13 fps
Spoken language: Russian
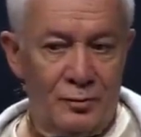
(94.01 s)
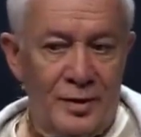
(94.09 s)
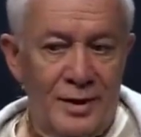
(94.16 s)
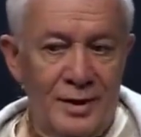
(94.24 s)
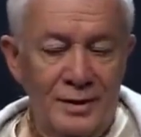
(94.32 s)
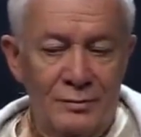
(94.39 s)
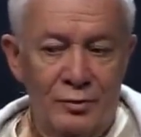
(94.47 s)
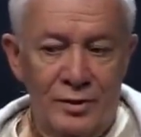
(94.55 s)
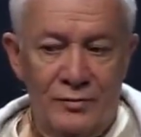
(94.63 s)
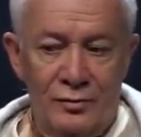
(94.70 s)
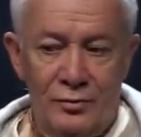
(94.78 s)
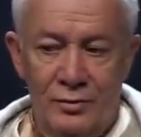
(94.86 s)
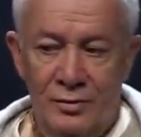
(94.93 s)
По-разному
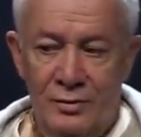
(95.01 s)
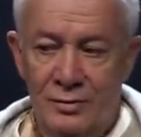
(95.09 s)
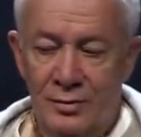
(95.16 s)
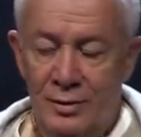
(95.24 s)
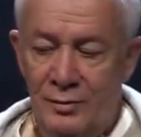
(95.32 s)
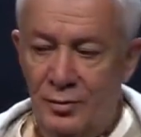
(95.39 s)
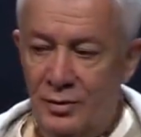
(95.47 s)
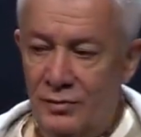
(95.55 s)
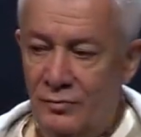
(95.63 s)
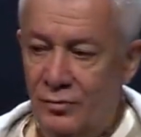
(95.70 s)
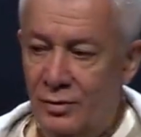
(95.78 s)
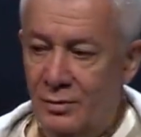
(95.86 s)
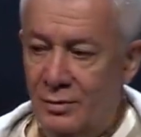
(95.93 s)
это все вписано.